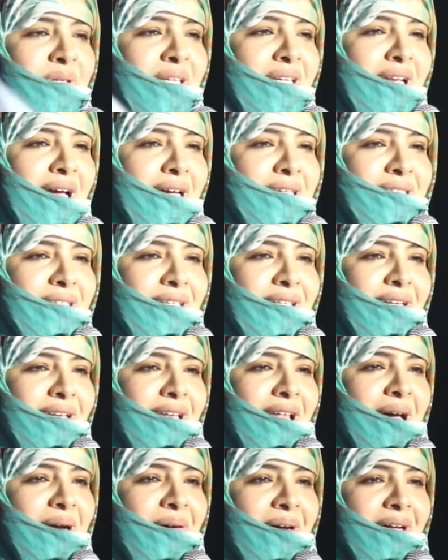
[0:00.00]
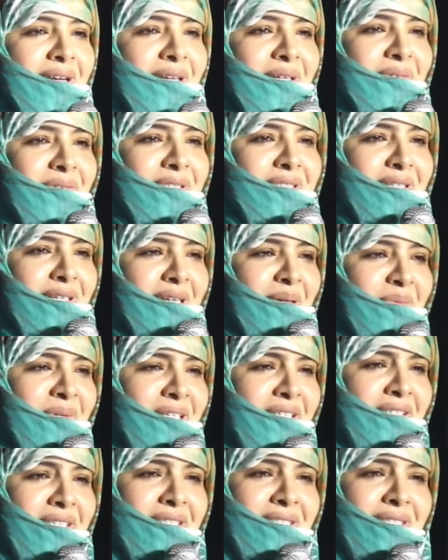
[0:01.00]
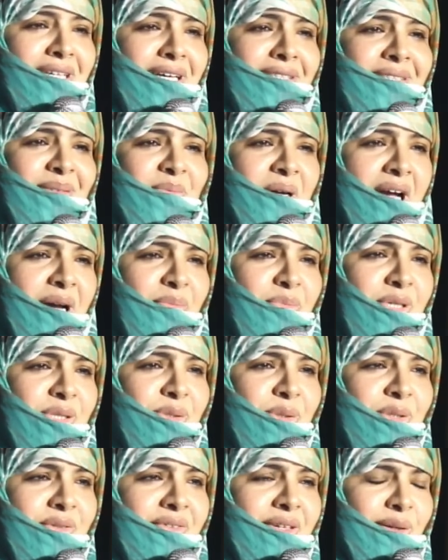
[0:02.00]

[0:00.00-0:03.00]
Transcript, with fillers: الله صلى الله عليه وسلم لتزداد محبته في